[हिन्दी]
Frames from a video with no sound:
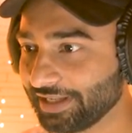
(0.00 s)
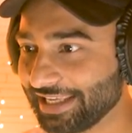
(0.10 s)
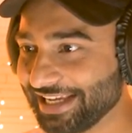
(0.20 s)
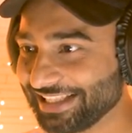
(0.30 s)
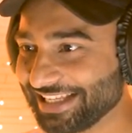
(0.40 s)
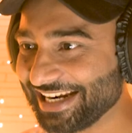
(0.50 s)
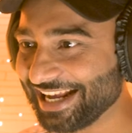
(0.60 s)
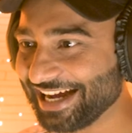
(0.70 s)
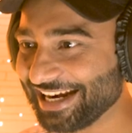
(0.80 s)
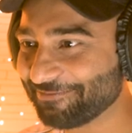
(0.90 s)
नहीं आता ना
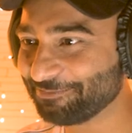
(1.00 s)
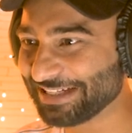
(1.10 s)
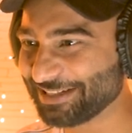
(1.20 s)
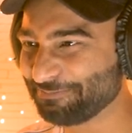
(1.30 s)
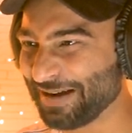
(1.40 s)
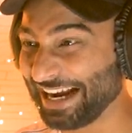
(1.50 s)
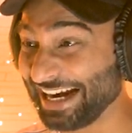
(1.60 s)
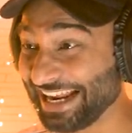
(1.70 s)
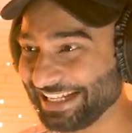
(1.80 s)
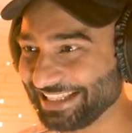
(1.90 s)
गाना बस
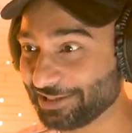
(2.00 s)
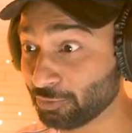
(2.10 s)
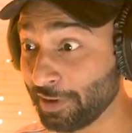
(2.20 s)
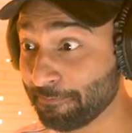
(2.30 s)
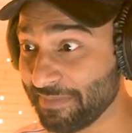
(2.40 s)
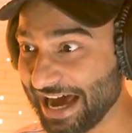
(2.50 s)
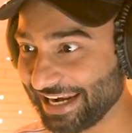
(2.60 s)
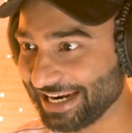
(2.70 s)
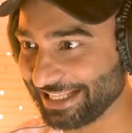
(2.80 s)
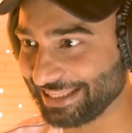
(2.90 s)
पकड़ना आता तुम्हें
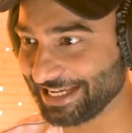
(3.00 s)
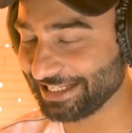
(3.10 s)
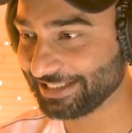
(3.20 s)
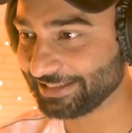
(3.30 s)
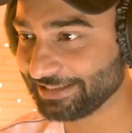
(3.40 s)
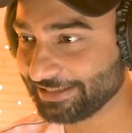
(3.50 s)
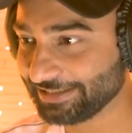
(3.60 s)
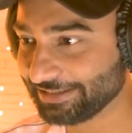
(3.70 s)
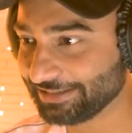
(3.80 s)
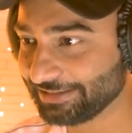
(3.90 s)
मारना
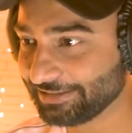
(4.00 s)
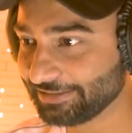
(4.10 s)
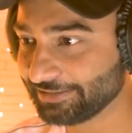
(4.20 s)
आता